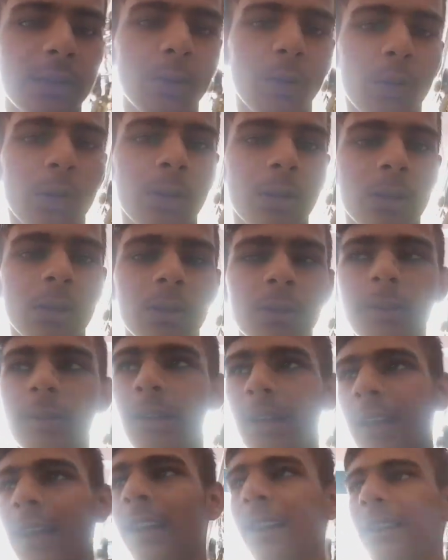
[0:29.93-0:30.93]
तो
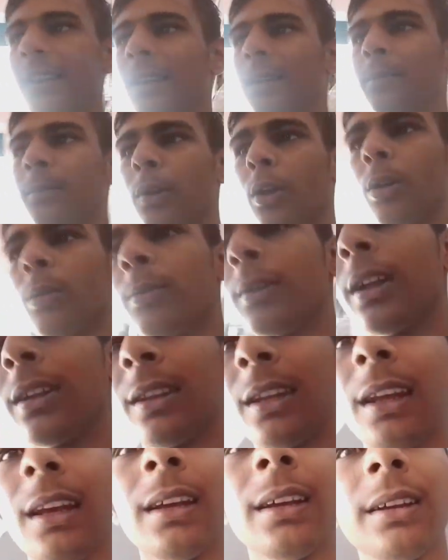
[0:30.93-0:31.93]
कर लेते हैं ब्लॉग
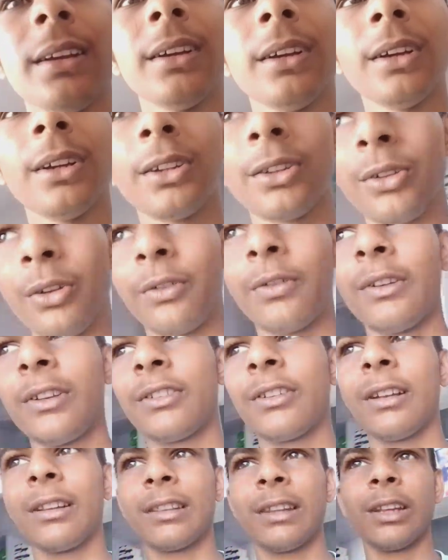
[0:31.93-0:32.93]
बनाते हैं तो फिर
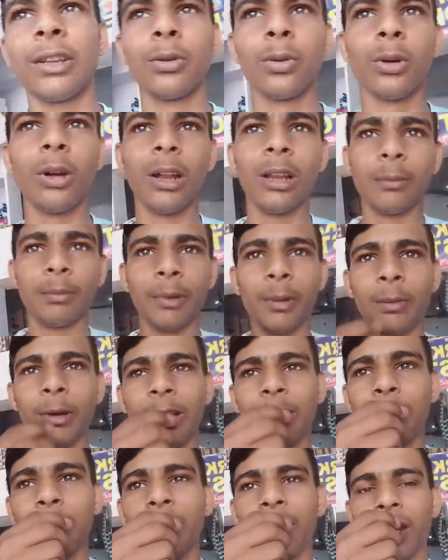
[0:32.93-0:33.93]
चलते हैं दुकान पे
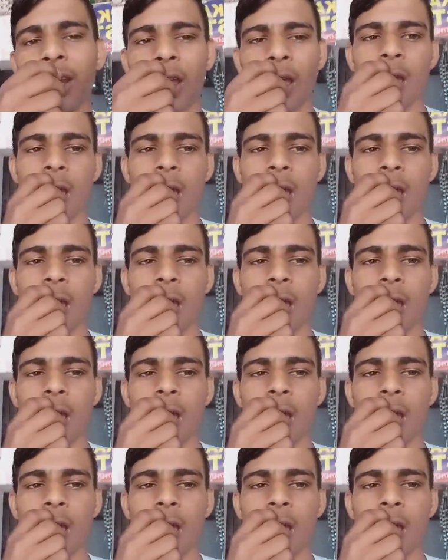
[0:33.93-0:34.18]
बाद में